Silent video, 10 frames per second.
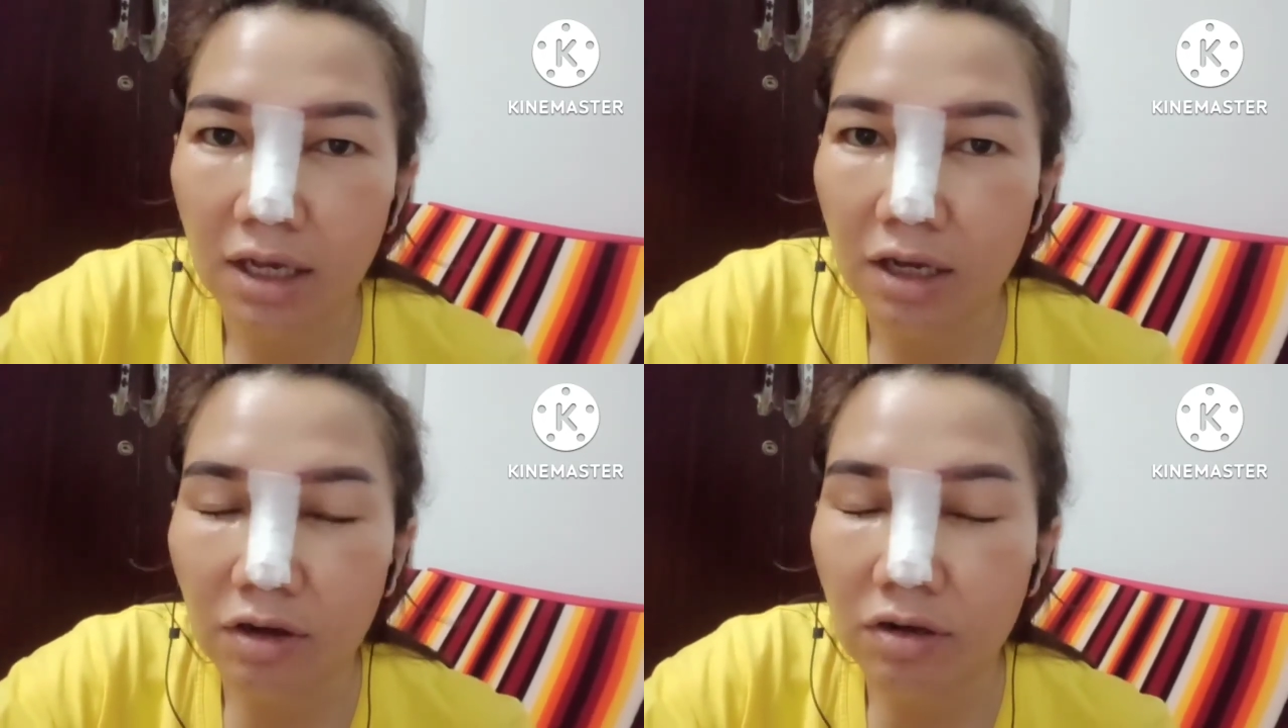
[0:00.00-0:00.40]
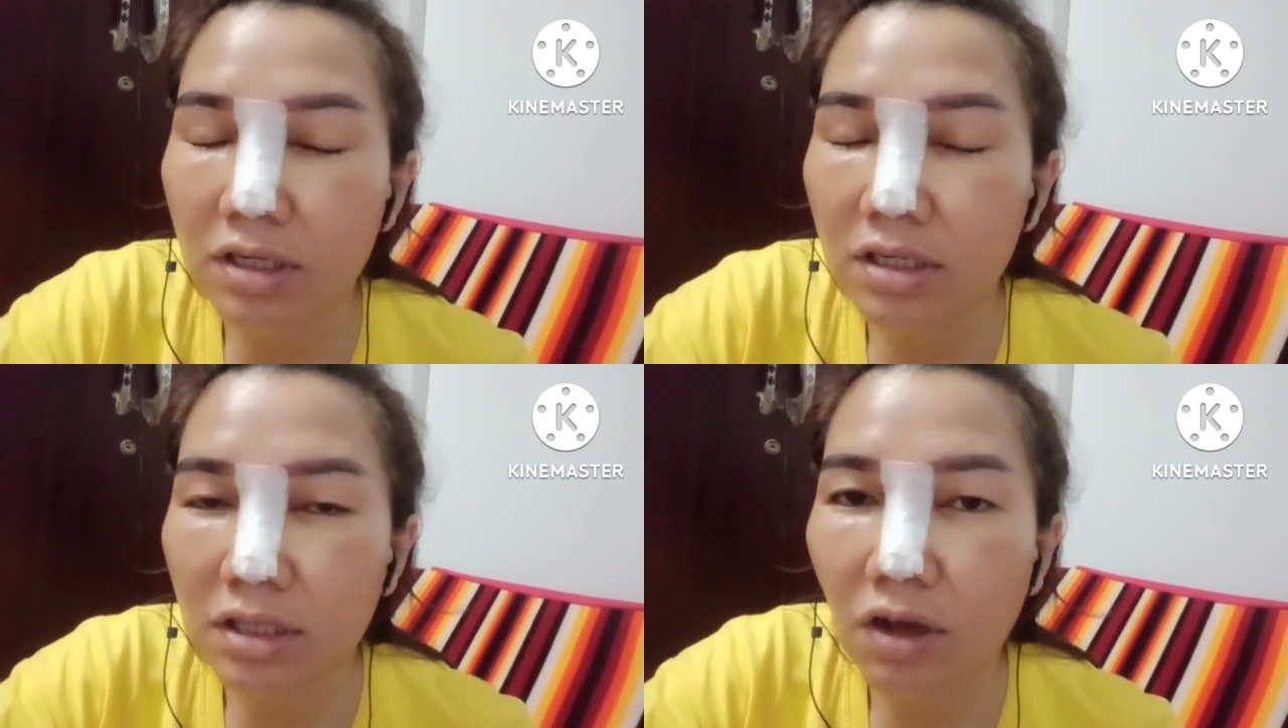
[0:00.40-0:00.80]
ก็คือ
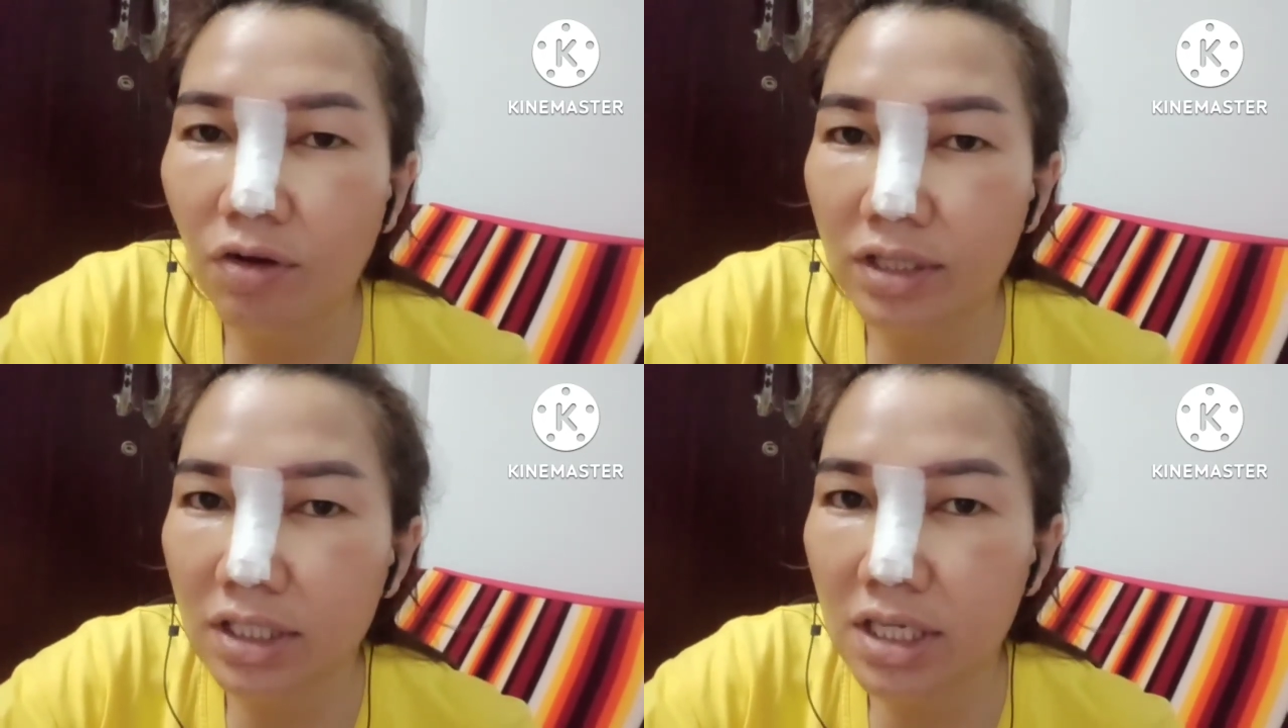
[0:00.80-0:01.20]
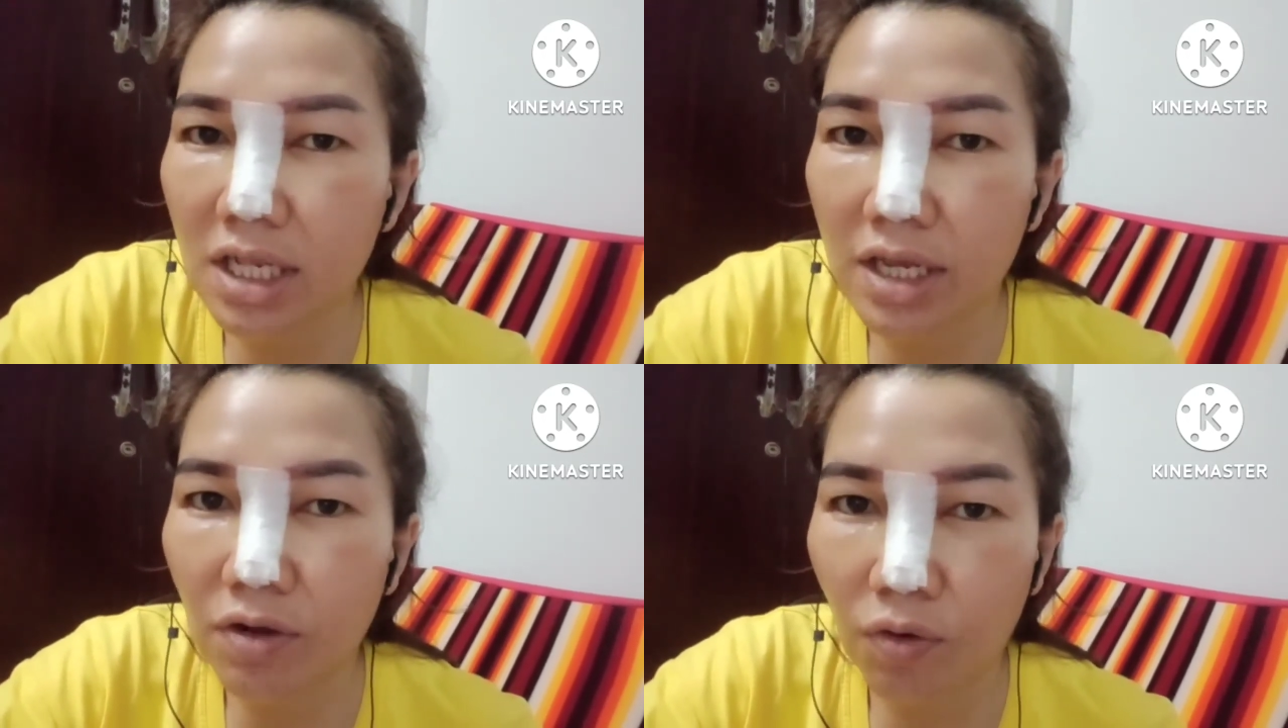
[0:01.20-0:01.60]
ถอดซิลิ
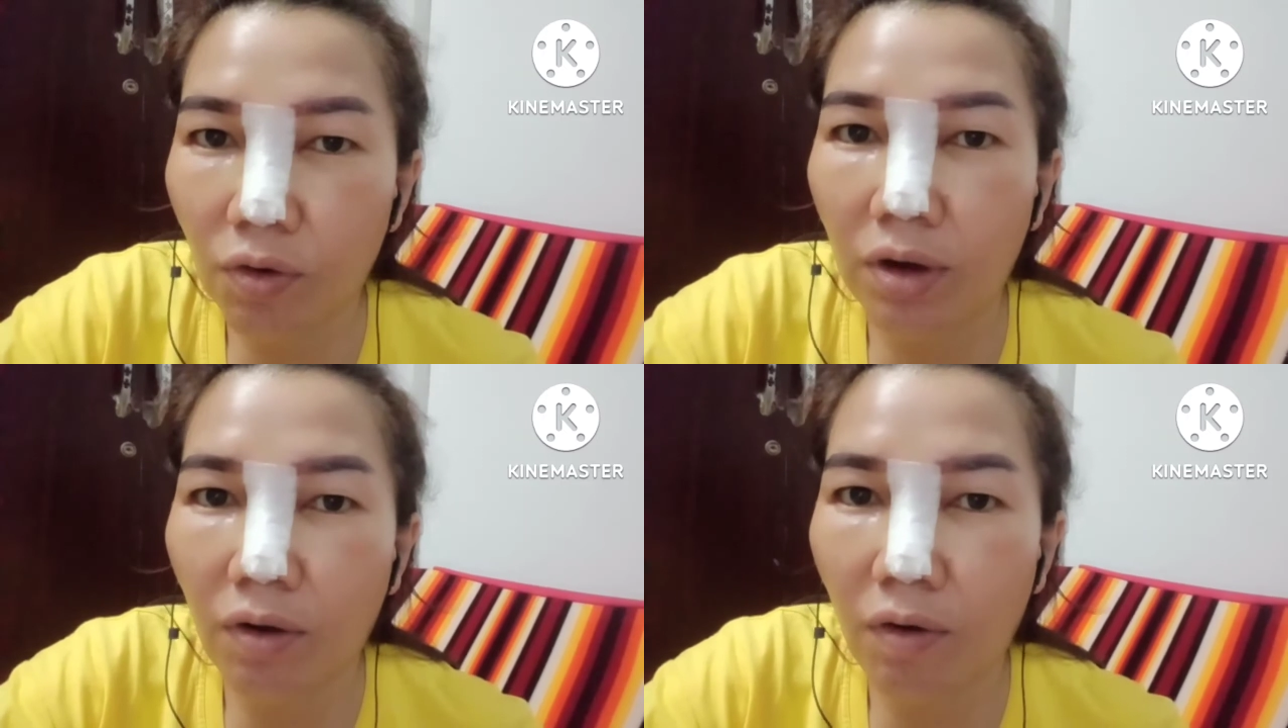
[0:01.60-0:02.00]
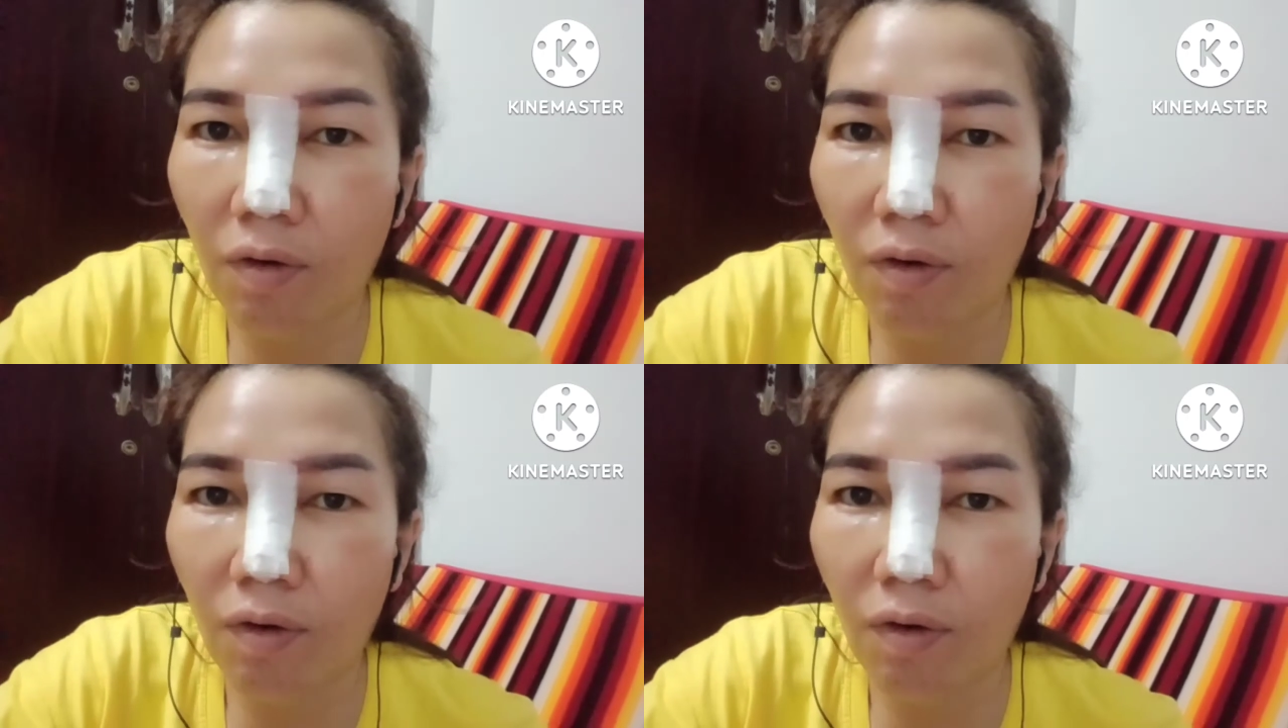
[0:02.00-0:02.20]
โคนออก